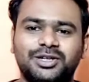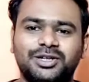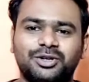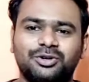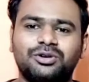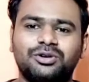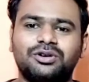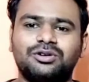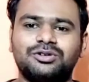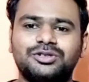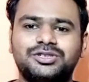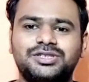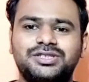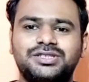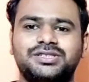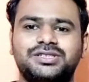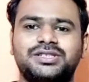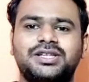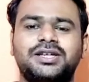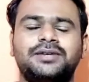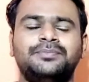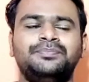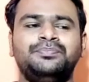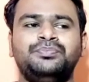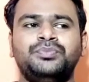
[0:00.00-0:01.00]
करूंगा वो
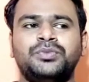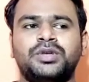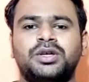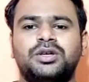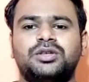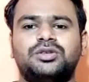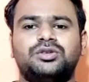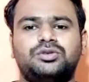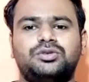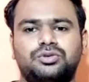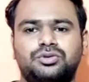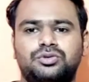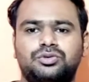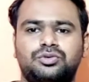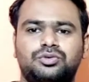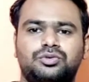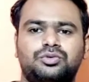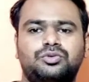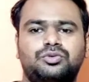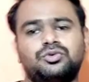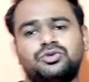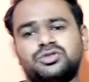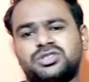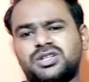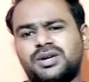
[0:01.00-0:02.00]
चीज़ें तो
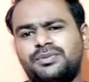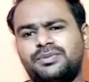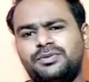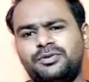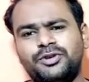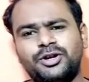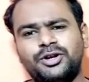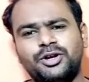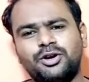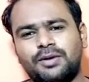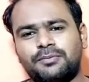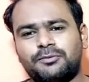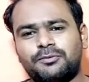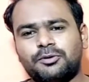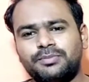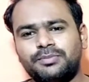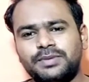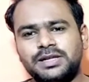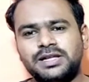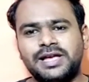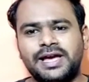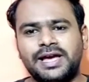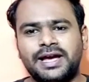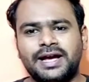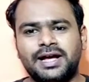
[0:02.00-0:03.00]
उसका भी वीडियो आपको
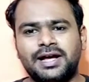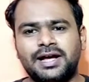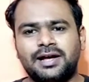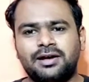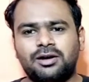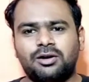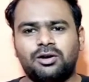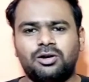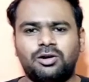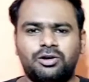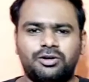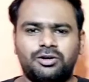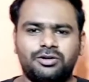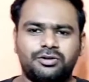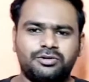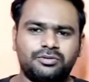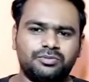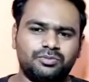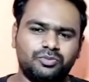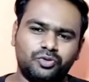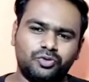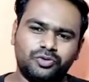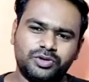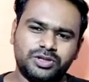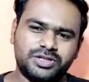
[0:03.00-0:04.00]
मिल जाएगा और
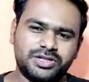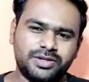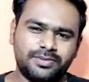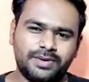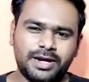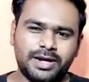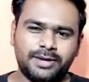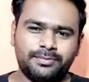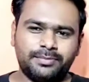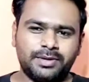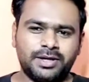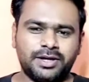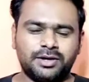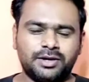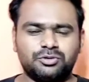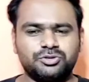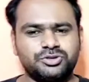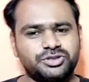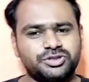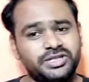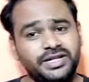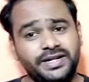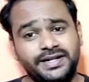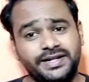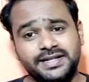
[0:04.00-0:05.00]
मूवीज़ के बारे में
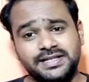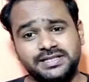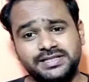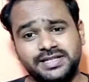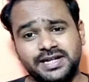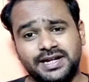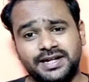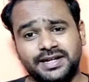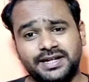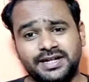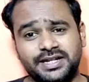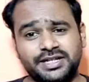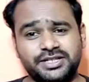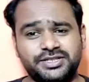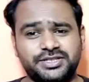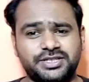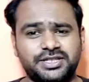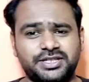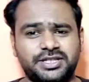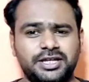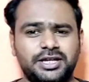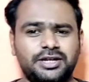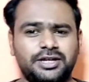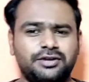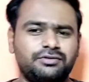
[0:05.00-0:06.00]
कुछ डिटेल्स जानकारी
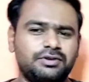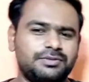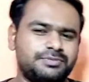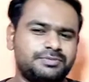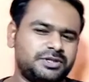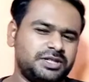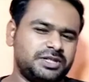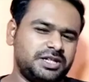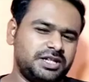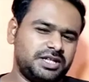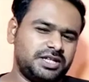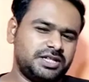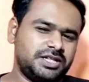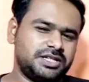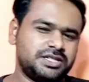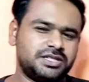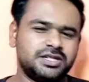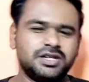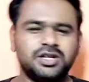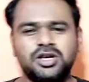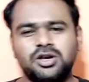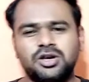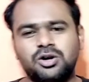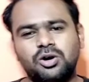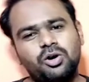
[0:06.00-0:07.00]
चाहिए वेब
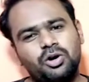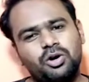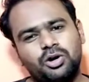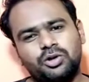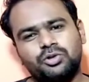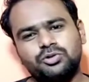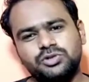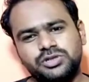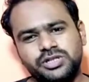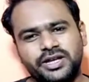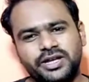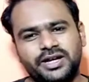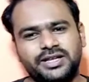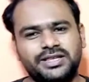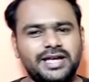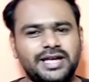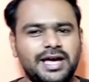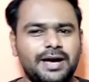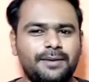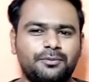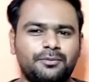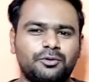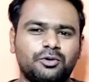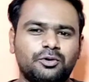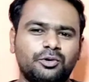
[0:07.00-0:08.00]
सीरीज़ और कुछ लगता है
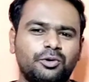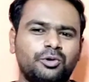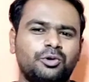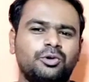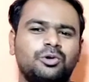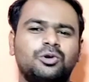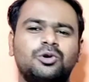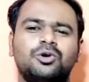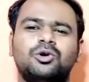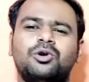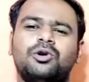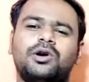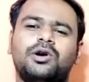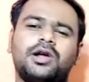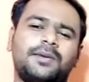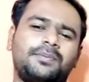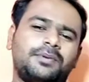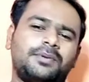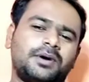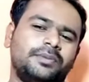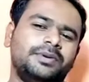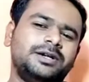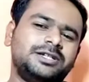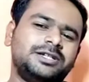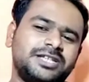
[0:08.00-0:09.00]
आपको और आप
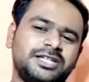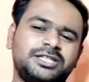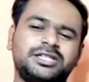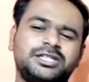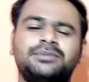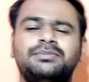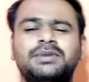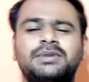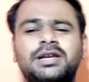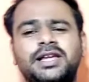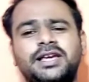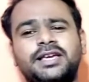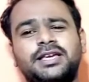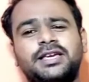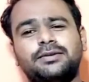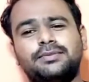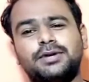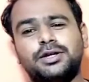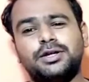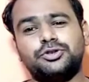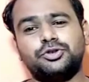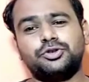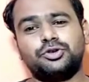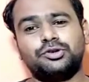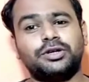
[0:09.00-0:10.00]
कमेंट सेक्शन में लिख के
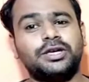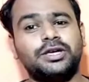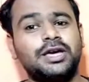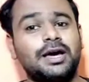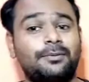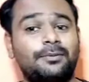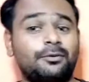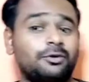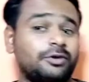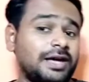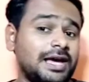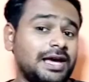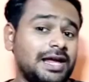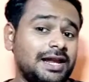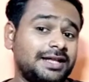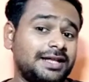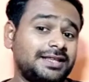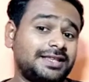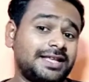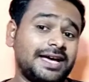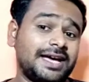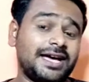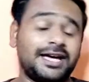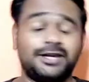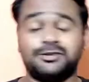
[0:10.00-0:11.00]
भेजो कि आपको क्या
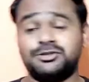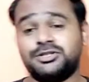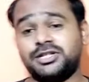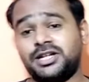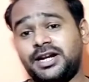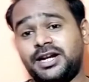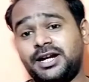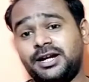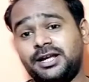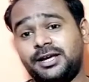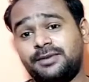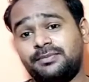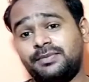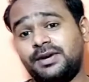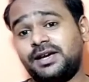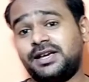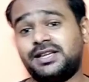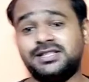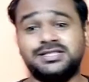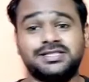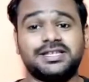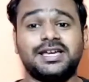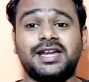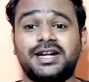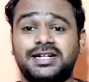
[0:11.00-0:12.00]
लगता है एवेंजर एंड गेम में
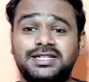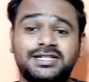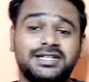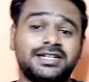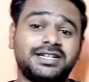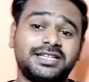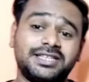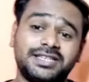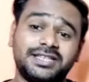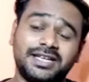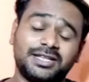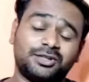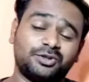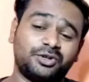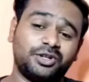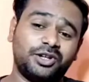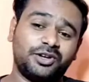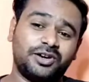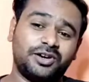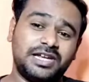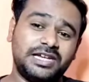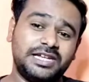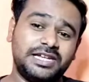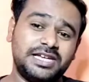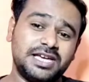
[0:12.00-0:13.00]
किस कैरेक्टर की डेथ होने
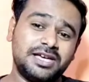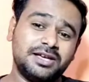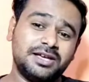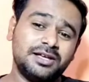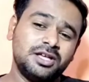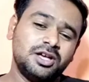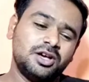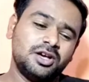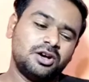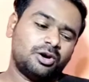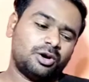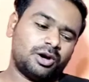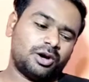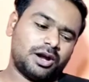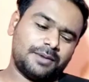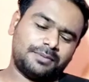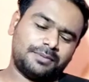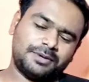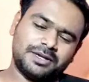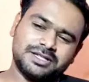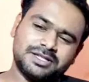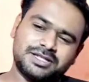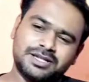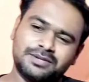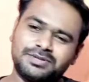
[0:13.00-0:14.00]
वाली है और
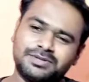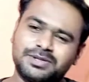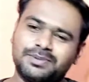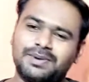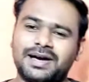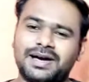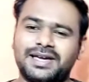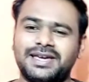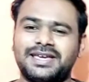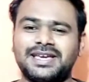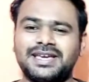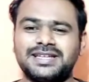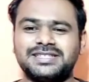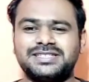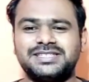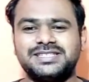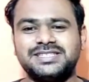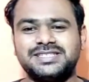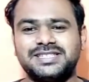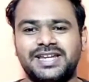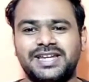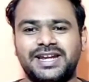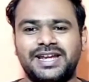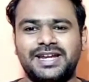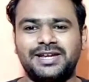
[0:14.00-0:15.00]
आपके हिसाब से बाकी क्या
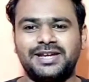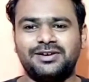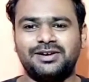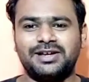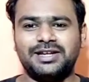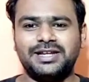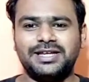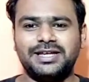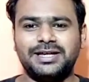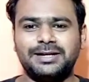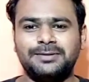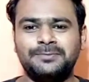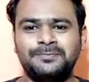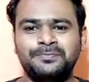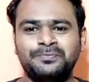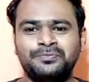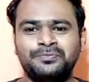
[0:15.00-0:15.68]
चीज़ें रहने वाली है